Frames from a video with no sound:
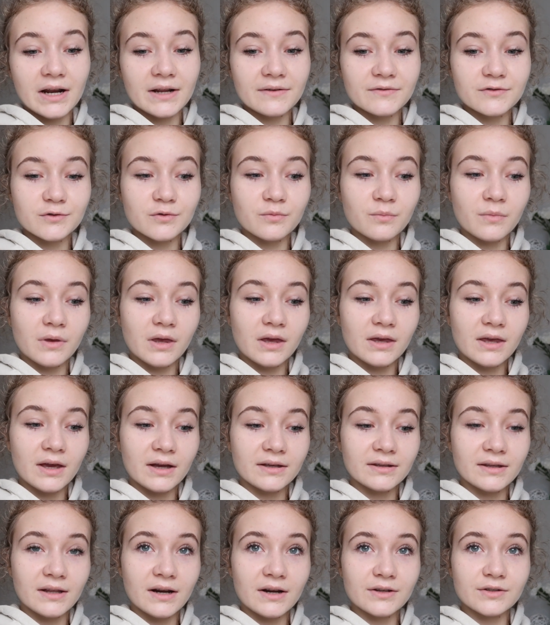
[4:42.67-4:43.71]
Ale w sumie
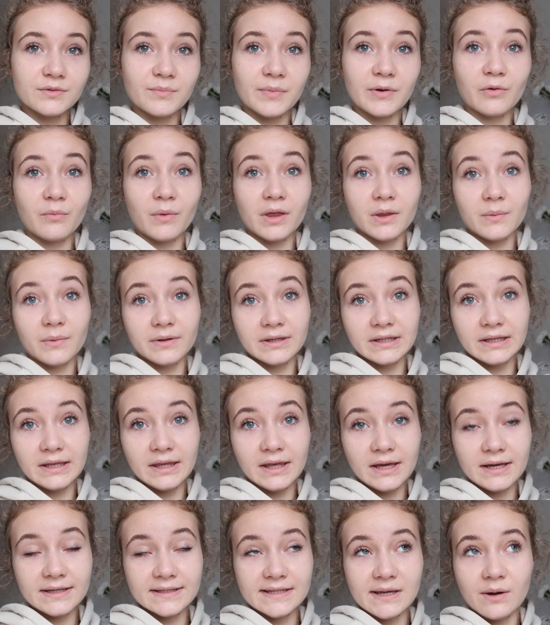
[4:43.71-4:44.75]
jak na razie pani od matematyki
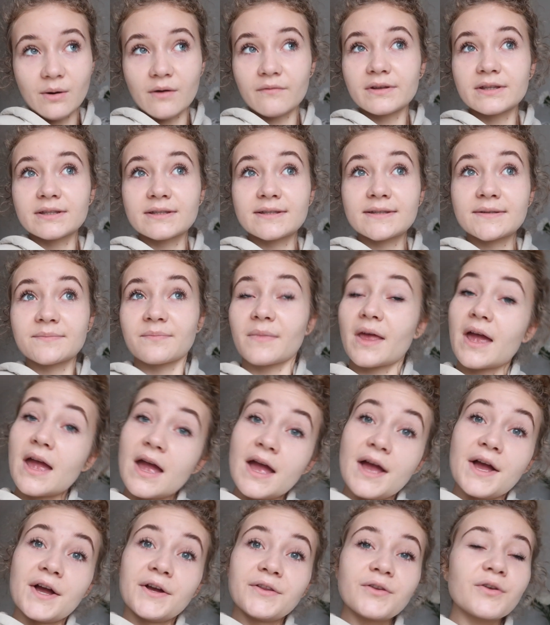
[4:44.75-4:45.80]
nie kazała, więc
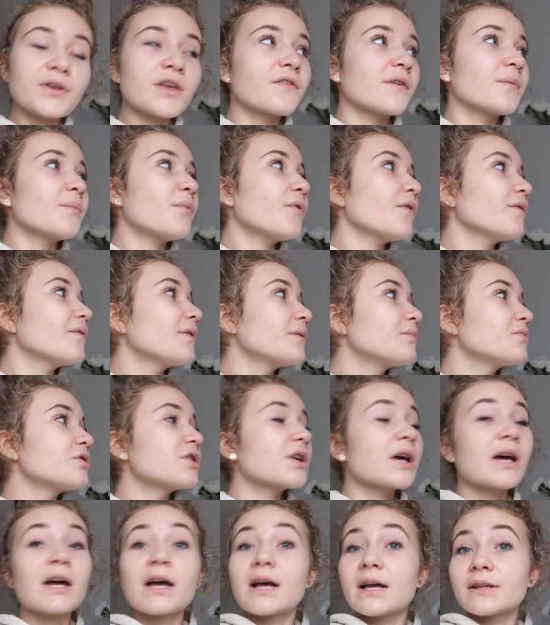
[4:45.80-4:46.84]
no nie wiem, powiem wam,
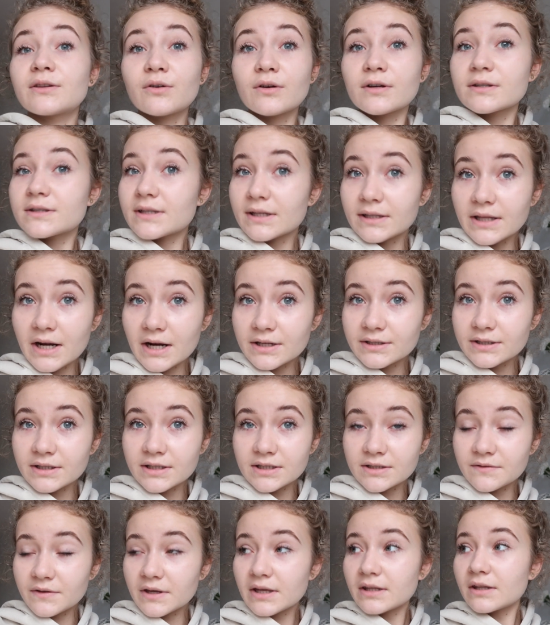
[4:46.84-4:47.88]
że to jest jak na razie
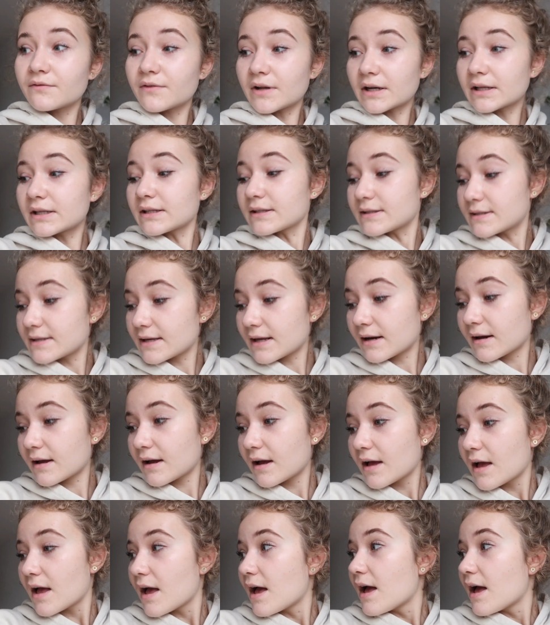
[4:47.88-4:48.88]
jakiś jeden wielki cyrk.